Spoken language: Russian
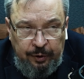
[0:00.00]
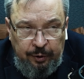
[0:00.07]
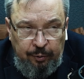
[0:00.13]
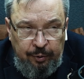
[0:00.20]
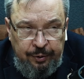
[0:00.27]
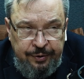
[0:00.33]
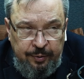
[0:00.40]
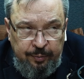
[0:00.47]
И
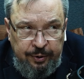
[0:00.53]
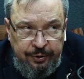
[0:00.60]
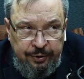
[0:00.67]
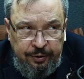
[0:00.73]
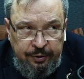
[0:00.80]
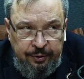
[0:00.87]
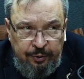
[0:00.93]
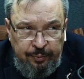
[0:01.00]
у
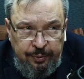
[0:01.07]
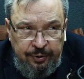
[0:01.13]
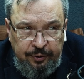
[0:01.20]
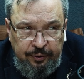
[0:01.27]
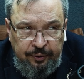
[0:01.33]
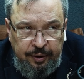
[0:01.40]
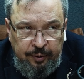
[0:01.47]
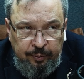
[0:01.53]
Азербайджана,
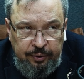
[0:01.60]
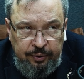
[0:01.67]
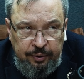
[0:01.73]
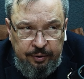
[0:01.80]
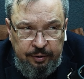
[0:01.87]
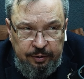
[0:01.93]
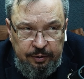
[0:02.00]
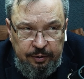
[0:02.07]
собственно говоря,
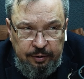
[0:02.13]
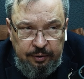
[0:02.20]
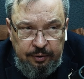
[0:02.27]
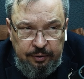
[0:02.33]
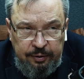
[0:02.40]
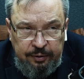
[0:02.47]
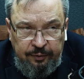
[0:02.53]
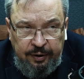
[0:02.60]
было
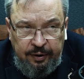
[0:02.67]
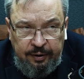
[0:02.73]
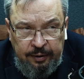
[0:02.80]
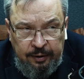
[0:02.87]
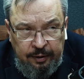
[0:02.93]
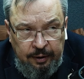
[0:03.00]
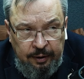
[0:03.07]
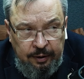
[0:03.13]
э, два
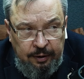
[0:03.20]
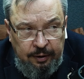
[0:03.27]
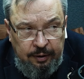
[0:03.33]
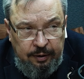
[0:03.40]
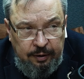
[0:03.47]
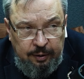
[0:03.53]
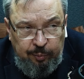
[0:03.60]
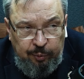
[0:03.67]

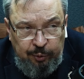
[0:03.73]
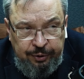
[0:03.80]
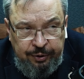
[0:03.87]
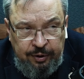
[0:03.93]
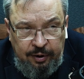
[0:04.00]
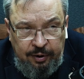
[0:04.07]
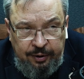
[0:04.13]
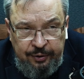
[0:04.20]
э,
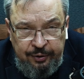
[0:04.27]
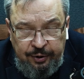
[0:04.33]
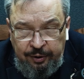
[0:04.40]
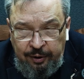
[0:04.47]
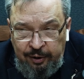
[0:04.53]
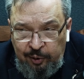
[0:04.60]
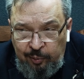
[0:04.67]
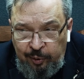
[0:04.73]
пути для
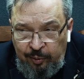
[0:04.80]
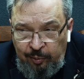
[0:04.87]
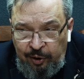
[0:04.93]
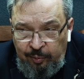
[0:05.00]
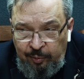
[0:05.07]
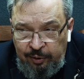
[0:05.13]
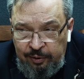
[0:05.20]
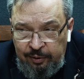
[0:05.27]
решения этой
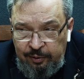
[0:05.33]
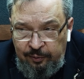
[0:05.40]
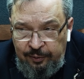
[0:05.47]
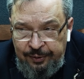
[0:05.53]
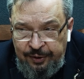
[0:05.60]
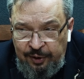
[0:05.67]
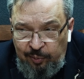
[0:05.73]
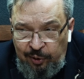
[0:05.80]
проблемы.
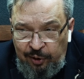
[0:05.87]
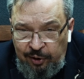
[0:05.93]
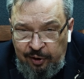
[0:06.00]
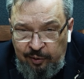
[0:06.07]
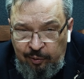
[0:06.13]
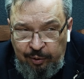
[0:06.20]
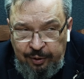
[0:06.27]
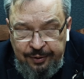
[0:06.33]
Вести
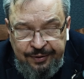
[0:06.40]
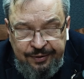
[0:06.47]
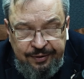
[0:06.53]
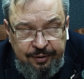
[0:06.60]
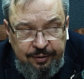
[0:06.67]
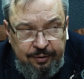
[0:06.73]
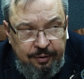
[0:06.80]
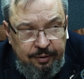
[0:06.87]
переговоры с,
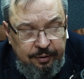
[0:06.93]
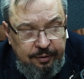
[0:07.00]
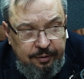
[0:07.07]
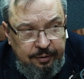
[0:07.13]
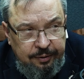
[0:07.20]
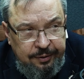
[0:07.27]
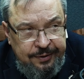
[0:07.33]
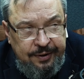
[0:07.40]

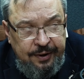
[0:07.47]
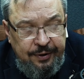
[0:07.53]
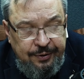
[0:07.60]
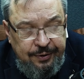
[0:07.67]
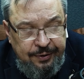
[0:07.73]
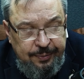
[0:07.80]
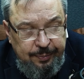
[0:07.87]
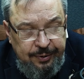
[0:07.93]
с
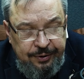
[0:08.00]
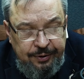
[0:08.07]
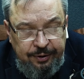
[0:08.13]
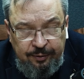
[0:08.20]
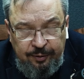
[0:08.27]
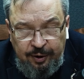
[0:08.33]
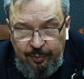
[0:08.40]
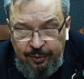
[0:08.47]
каждой из пяти
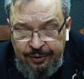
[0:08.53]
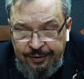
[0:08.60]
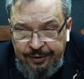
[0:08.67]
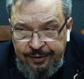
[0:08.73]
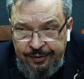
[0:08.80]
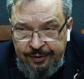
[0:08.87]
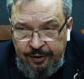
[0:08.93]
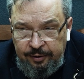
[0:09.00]

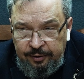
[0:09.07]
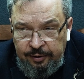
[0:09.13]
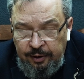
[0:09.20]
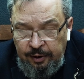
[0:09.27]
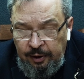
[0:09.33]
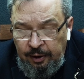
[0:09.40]
европейских стран,